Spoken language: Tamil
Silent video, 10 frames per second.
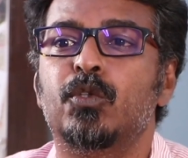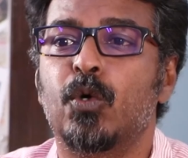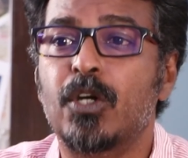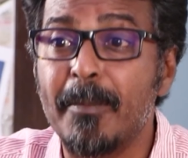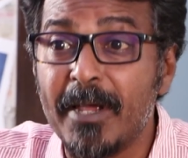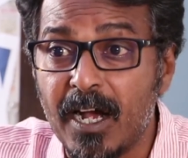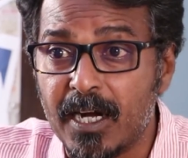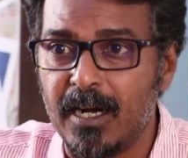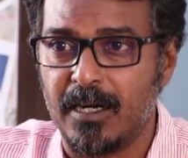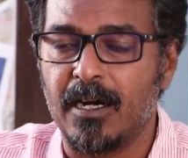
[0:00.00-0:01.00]

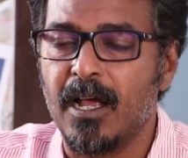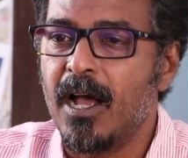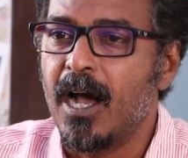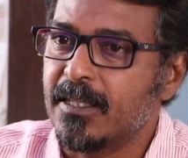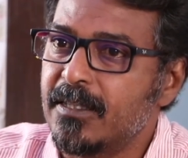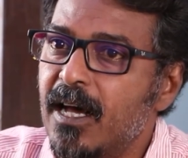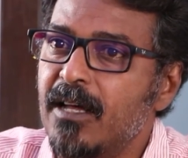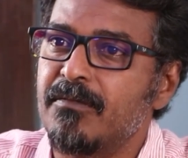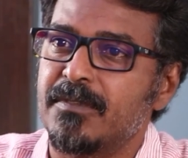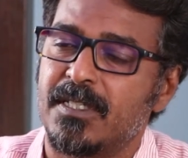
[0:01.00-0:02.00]
தோற்குமையானால் அதுதான்